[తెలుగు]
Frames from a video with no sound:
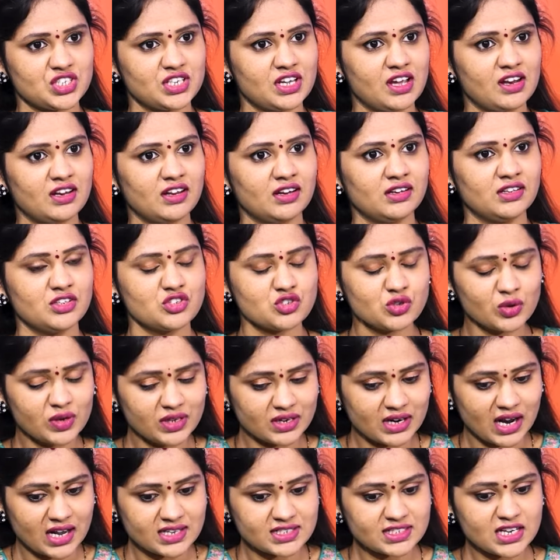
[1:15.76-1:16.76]
చేయాలి అని సో
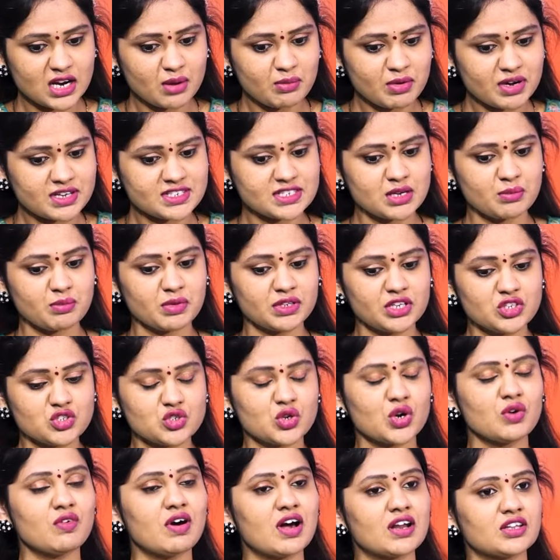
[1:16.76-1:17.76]
ఈ రాజీనామాకు
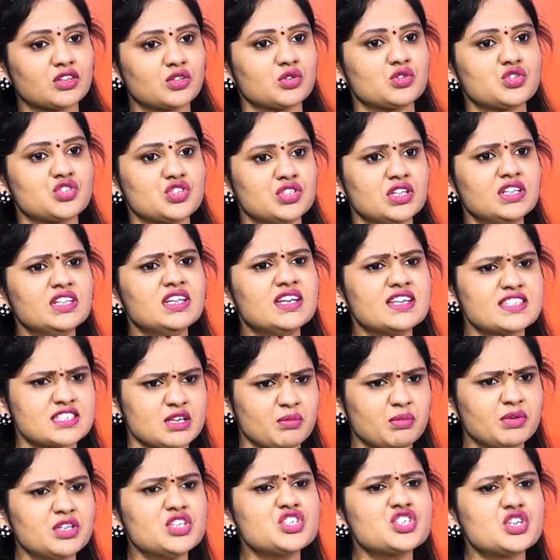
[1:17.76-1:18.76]
సంబంధించి ఒక వార్త వచ్చింది దీనికి
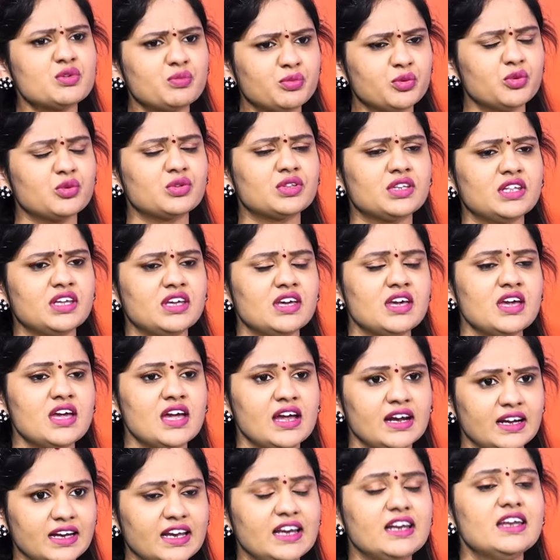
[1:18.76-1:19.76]
సంబంధించిన పూర్తి
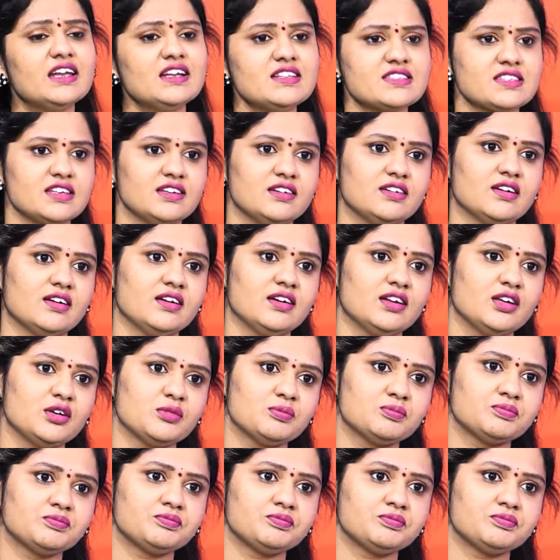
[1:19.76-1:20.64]
డీటెయిల్స్ ఏంటండి